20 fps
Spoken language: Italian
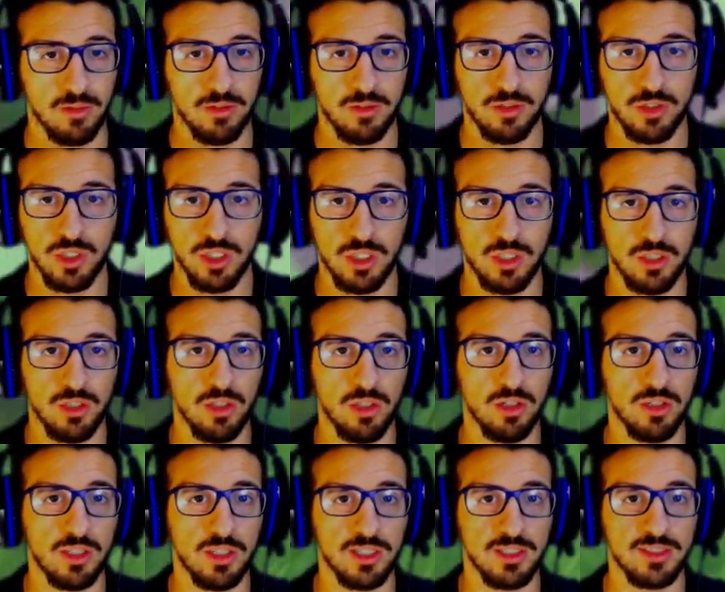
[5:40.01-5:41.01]
C'è
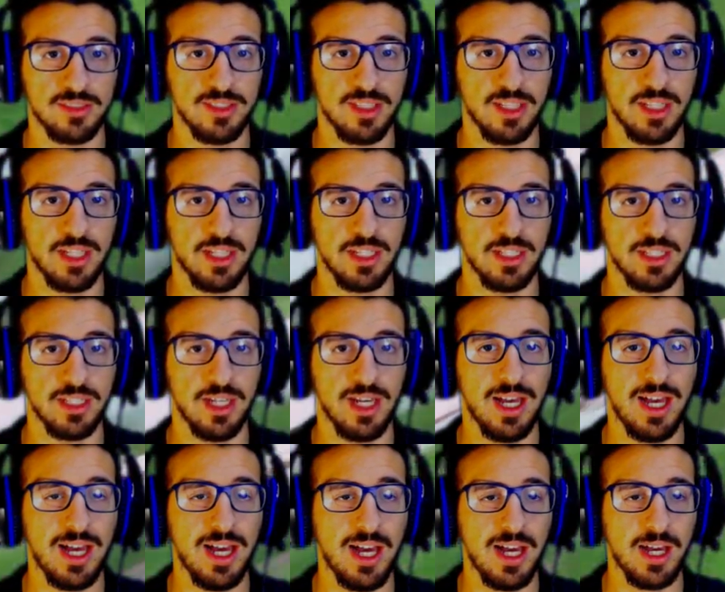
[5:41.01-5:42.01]
l'idiota che se la ride.
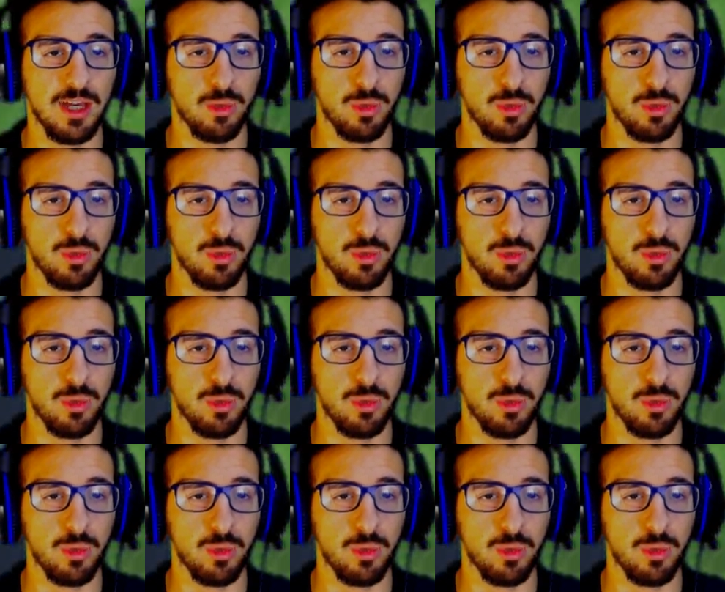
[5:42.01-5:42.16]
Ah,